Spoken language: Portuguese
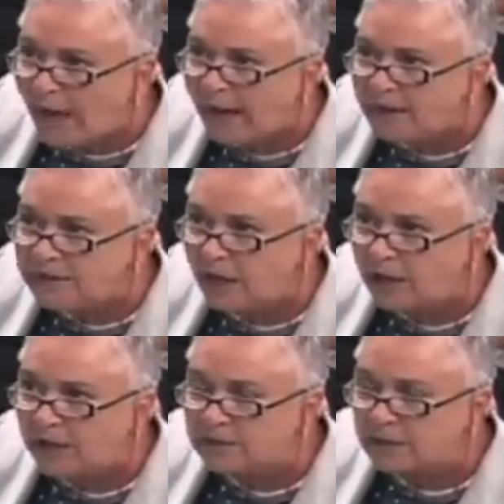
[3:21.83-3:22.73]
É e
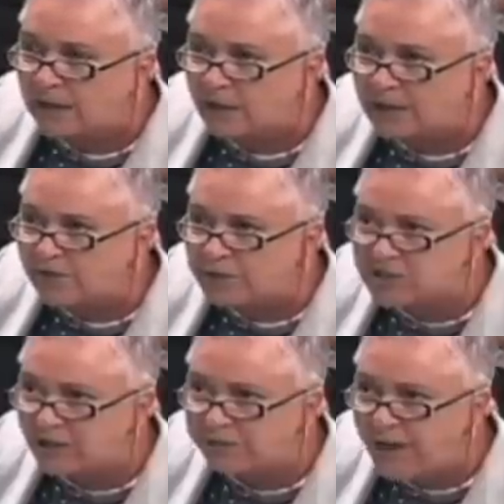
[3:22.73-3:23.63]
da, da
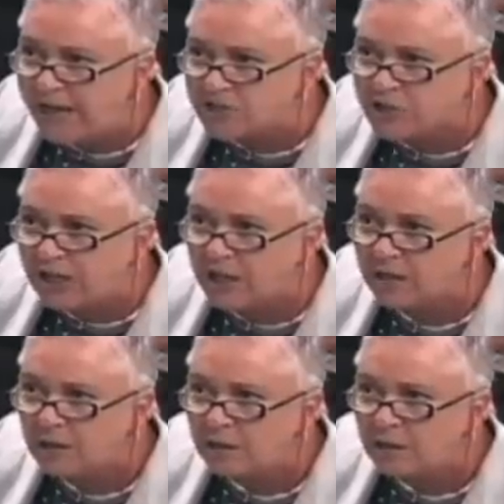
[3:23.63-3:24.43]
revista Veja.